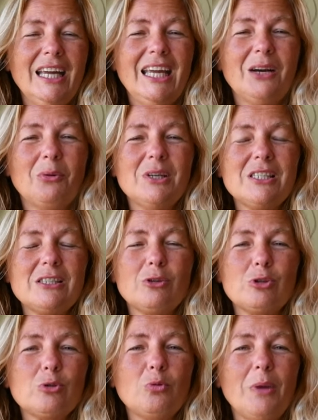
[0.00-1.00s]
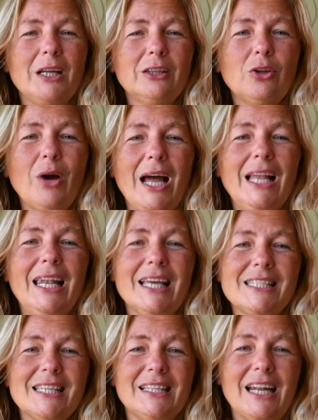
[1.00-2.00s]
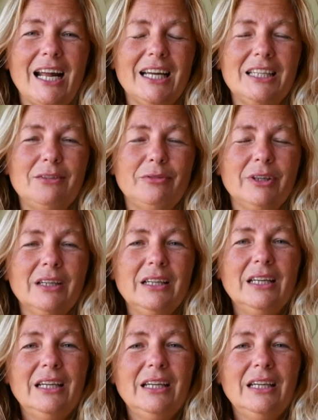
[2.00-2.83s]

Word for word: e questo strumento è l'S Drive